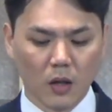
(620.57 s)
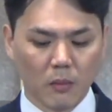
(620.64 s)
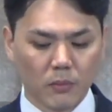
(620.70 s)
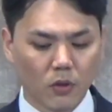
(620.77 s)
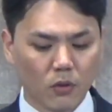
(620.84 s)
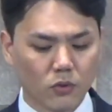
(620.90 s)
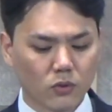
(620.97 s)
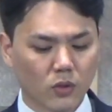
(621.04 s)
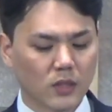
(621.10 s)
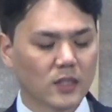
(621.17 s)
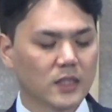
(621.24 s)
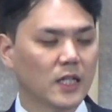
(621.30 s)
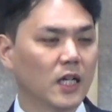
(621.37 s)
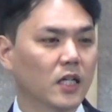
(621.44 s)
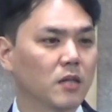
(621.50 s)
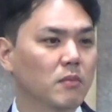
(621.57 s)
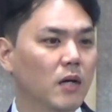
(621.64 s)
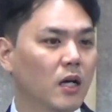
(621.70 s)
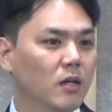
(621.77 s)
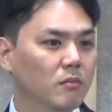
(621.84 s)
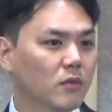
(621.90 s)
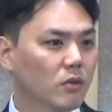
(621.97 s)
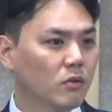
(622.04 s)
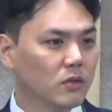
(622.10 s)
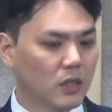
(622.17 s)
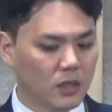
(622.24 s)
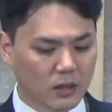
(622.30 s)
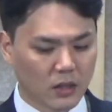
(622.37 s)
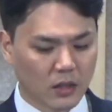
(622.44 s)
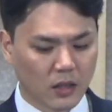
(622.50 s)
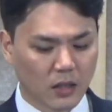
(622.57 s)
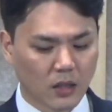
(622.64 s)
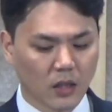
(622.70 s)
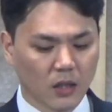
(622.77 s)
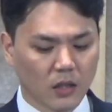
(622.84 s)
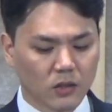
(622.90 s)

평소에는 자기 마음대로 살다가